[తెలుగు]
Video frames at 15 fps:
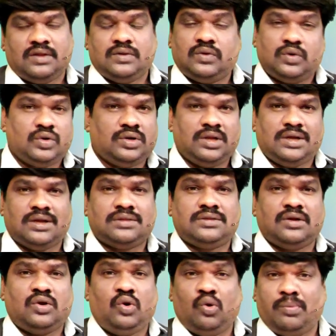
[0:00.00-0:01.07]

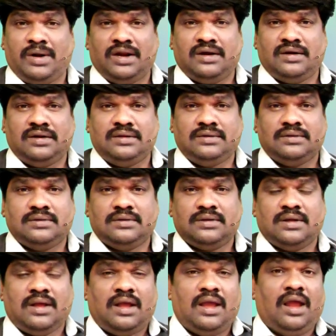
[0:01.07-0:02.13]
సృష్టికర్తకు లోబడండి
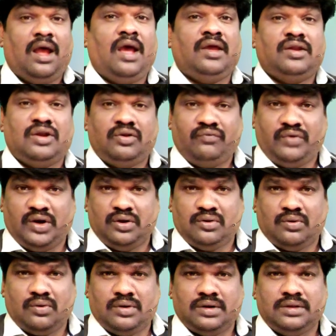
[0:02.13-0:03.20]
ఆయనను
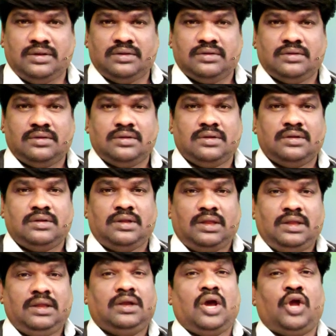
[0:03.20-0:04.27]
వేడుకోండి
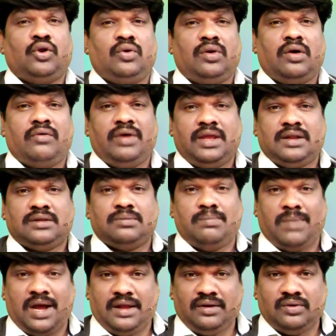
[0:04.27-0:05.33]
ఈ కరోనా వైరస్
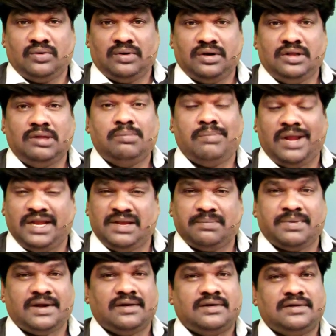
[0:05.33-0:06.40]
బారి నుండి
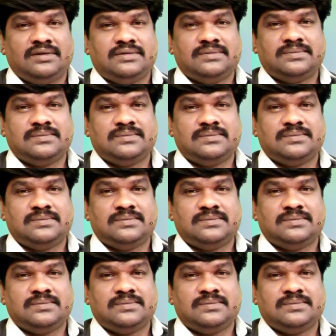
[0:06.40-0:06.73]
బయటపడండి